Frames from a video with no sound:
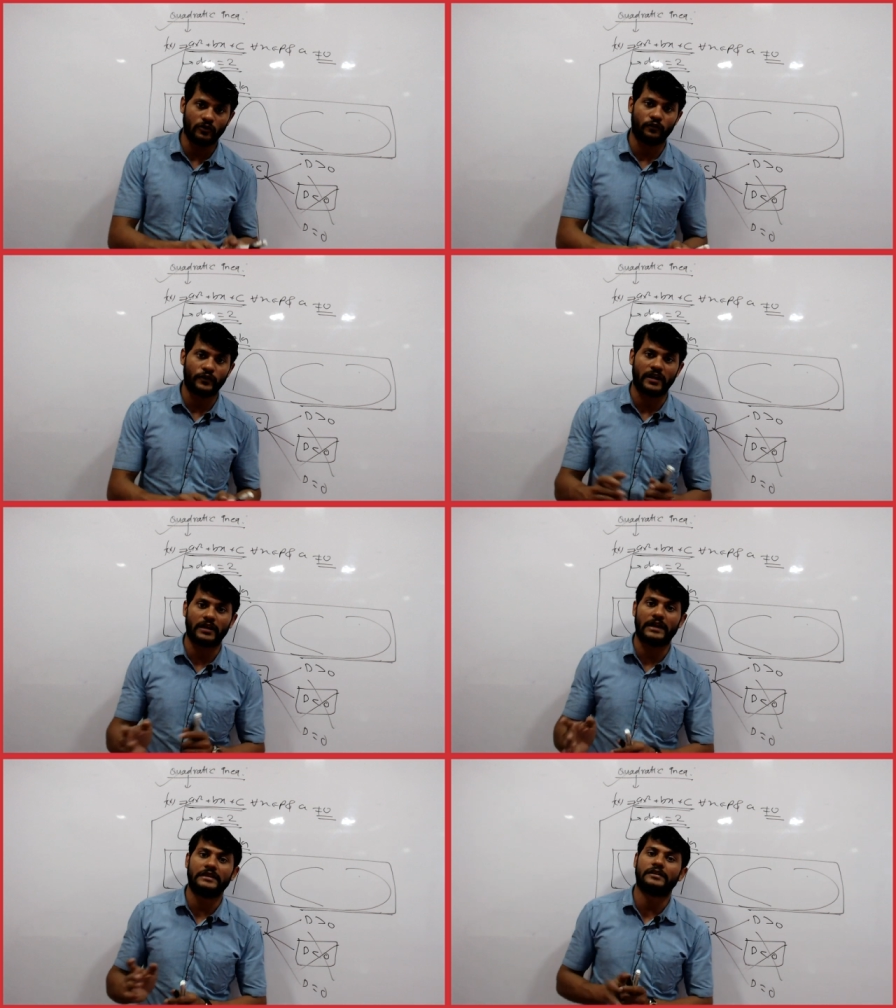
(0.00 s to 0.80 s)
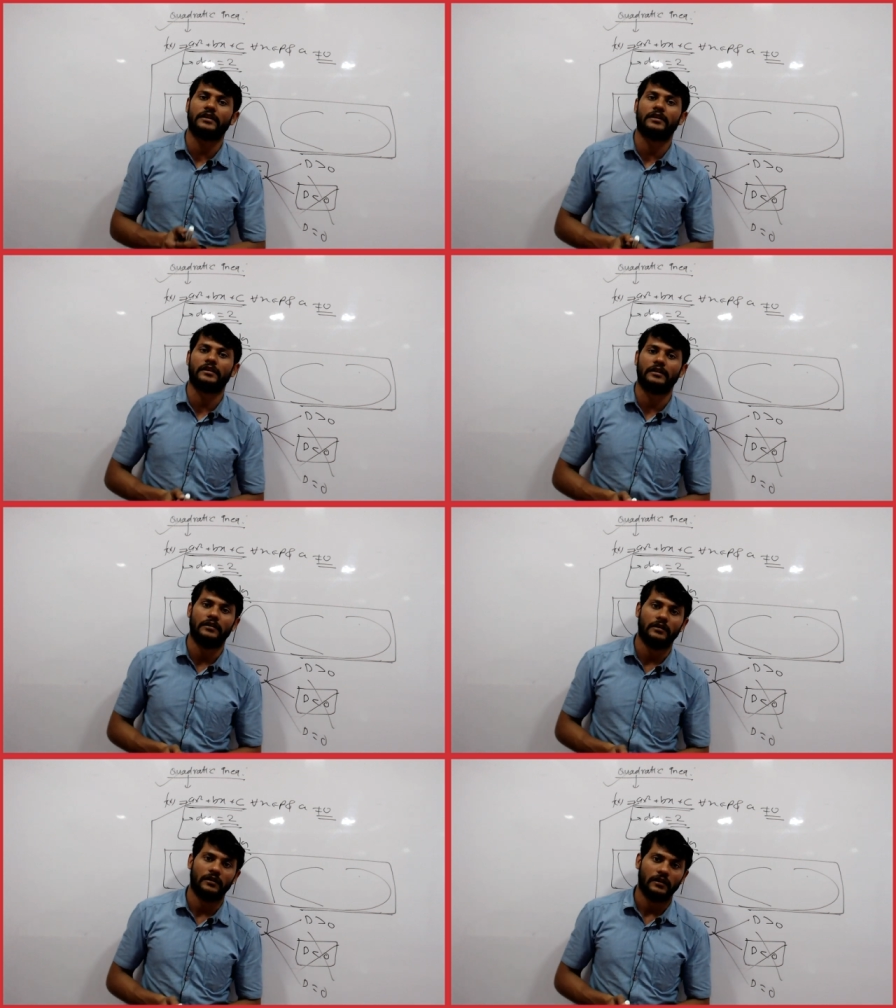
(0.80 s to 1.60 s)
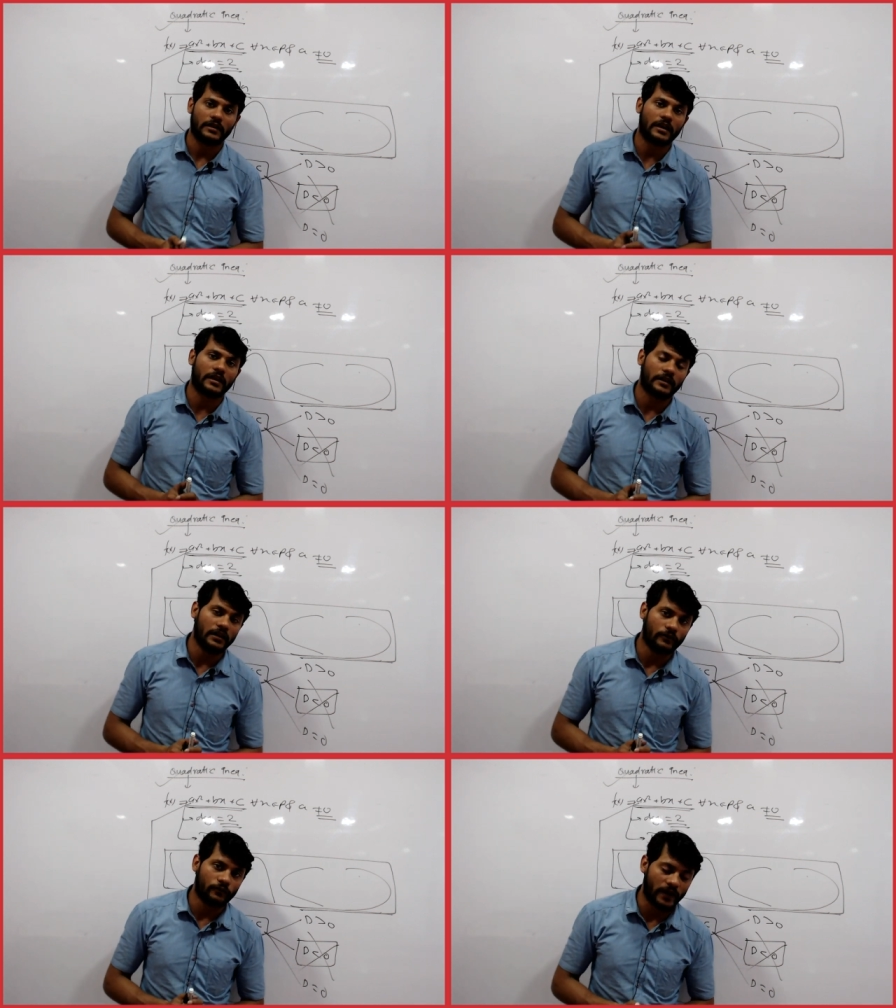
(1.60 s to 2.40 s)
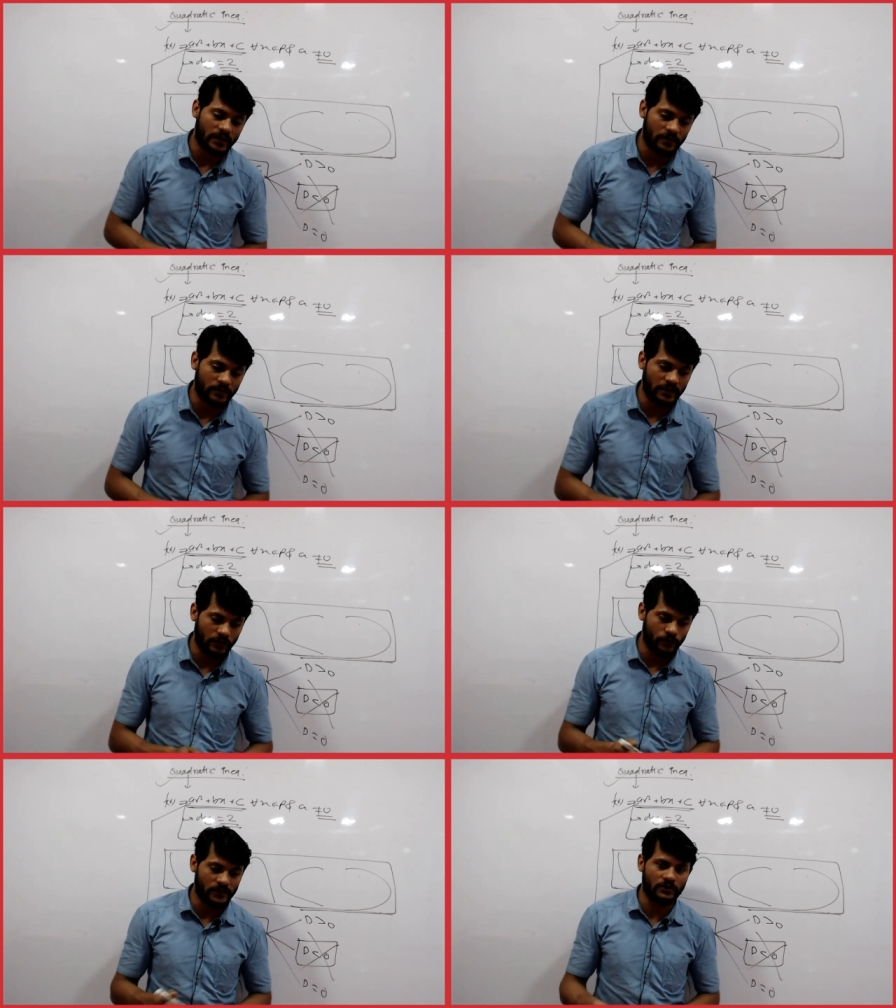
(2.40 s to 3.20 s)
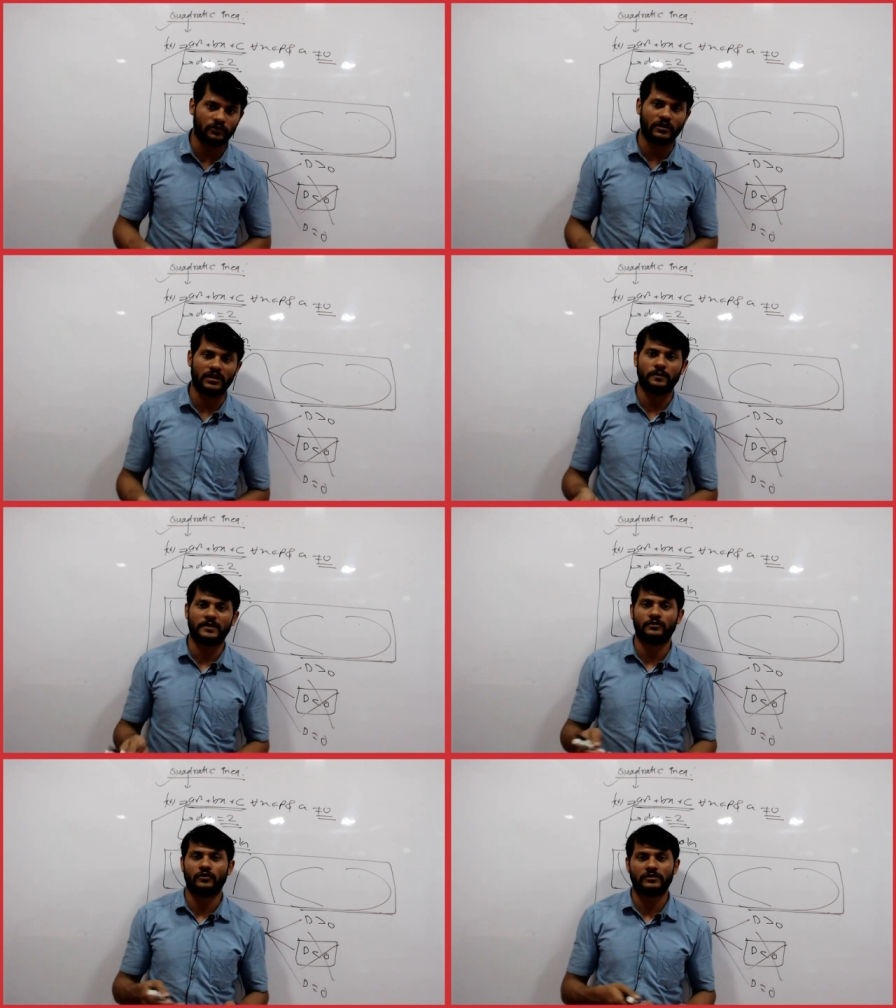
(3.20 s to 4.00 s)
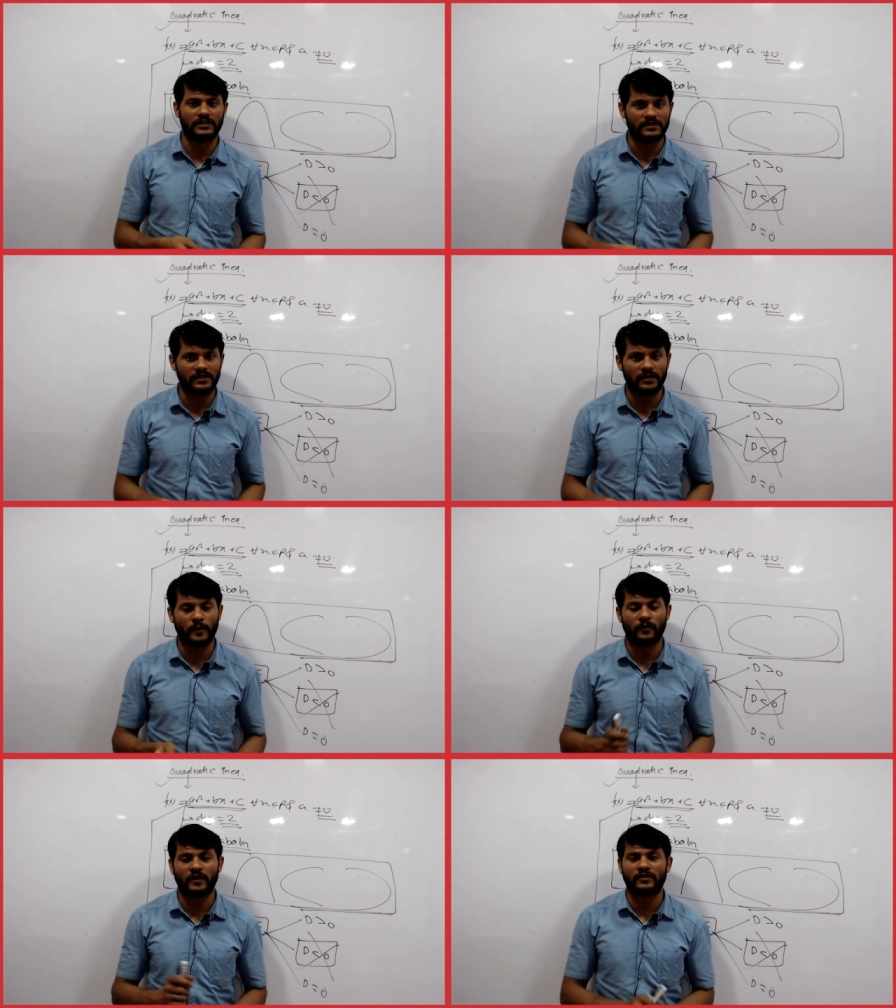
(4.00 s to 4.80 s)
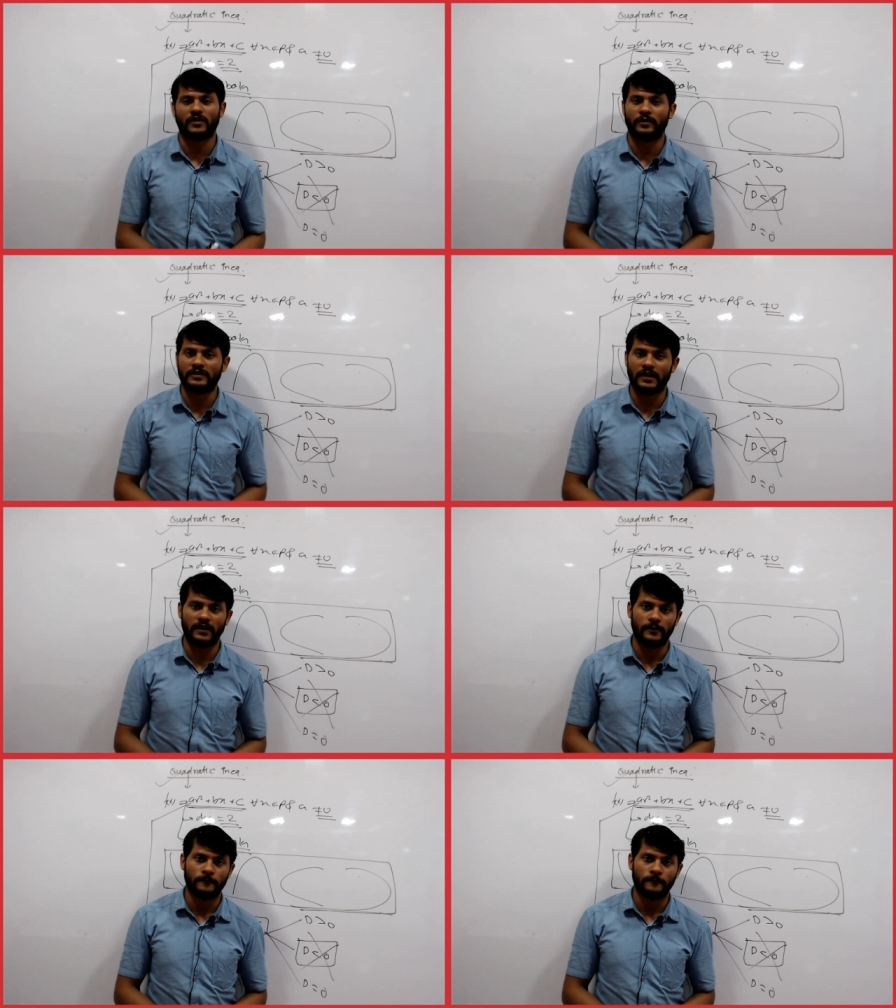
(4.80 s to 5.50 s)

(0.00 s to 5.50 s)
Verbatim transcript: फैक्टराइज कर लेना है क्या करना है फैक्टर भाई इक्वल जीरो तो हंड्रेड परसेंट वो सीधे सीधे परफेक्ट स्क्वायर बन जाएगा